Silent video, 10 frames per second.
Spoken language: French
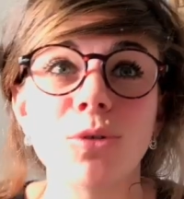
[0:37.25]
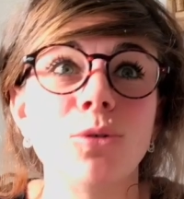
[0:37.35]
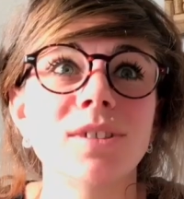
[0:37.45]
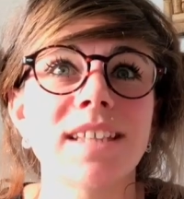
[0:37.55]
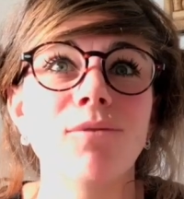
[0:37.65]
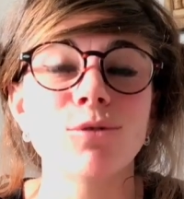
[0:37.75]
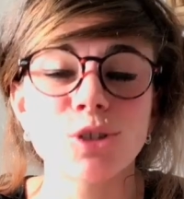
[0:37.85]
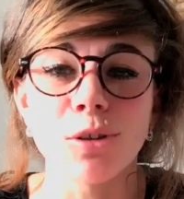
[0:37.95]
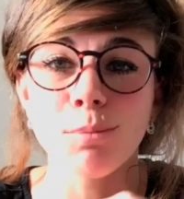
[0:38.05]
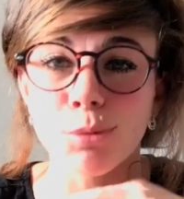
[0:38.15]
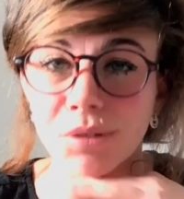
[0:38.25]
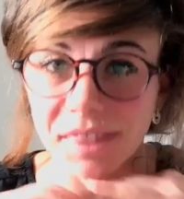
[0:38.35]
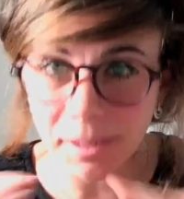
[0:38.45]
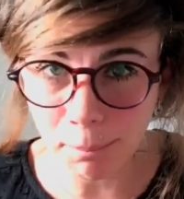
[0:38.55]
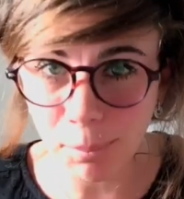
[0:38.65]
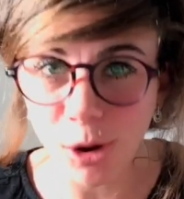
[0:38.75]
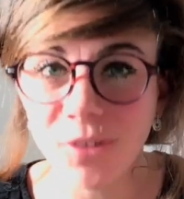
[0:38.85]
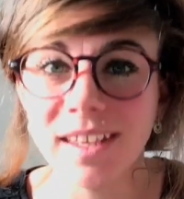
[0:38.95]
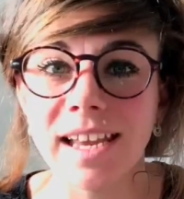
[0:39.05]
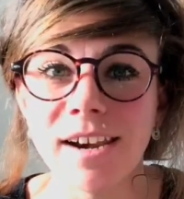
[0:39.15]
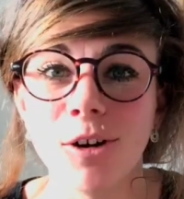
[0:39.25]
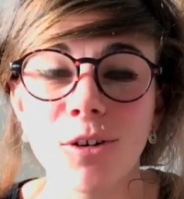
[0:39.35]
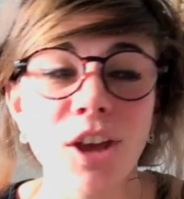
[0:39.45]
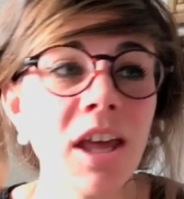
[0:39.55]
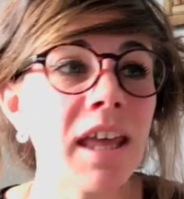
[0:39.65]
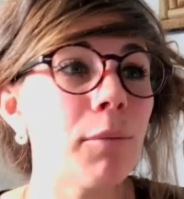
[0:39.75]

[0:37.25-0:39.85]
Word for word: donc ça fonctionne pour n'importe quelle langue,